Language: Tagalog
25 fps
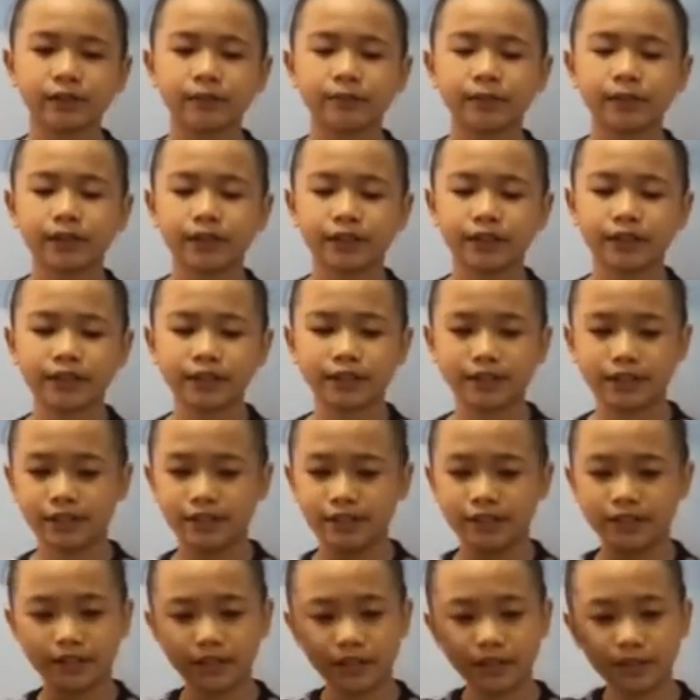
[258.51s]

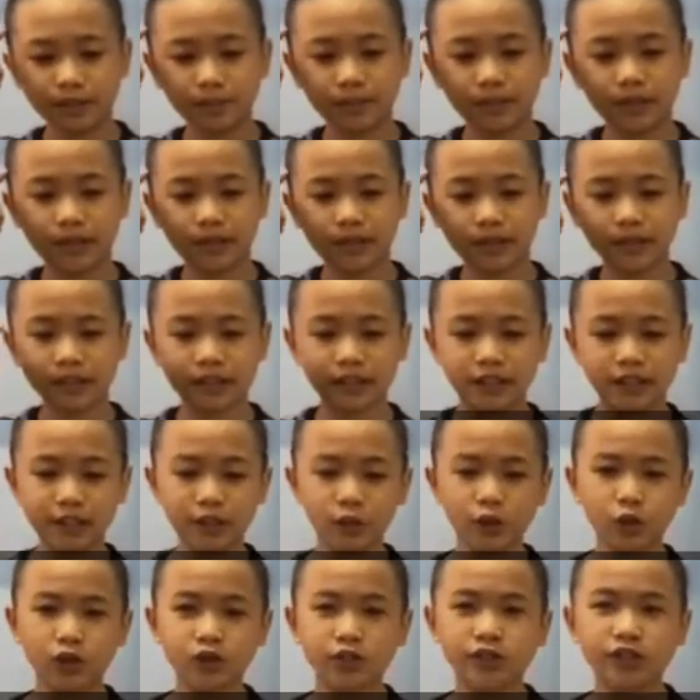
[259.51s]
pag-iisip at
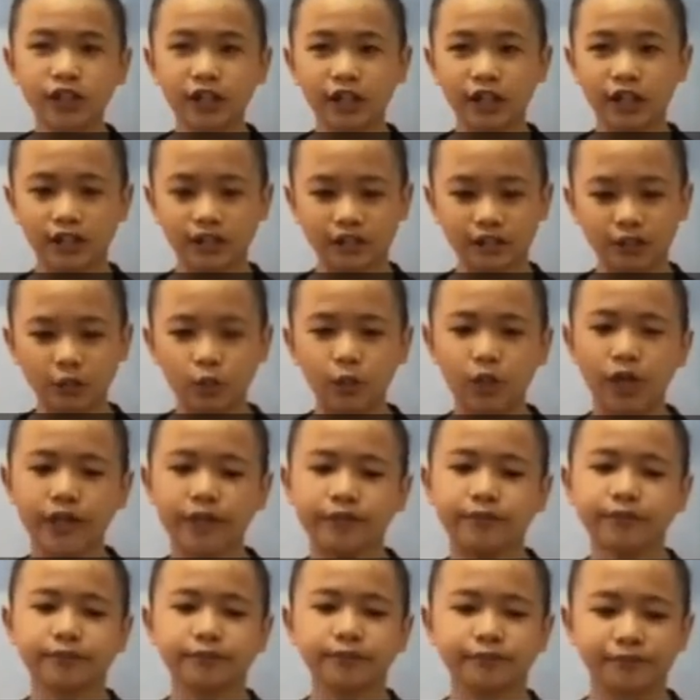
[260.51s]
kilos ng
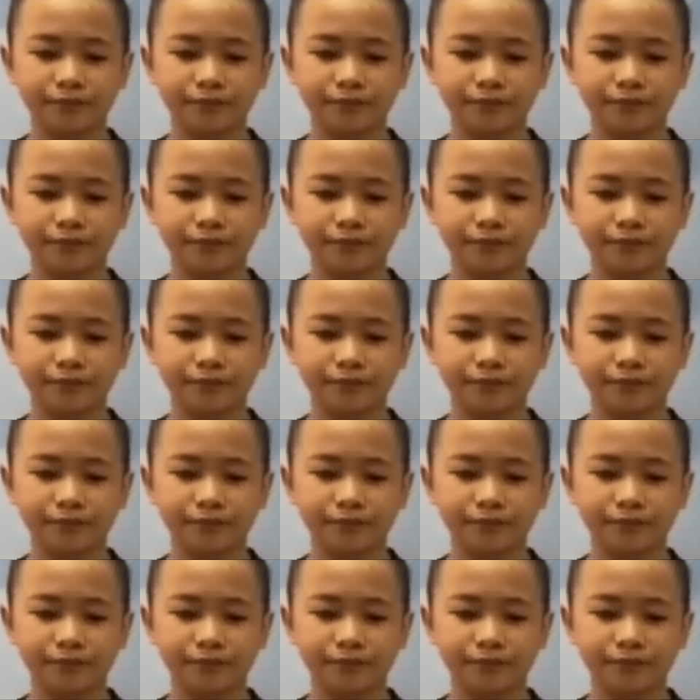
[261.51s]
katawan.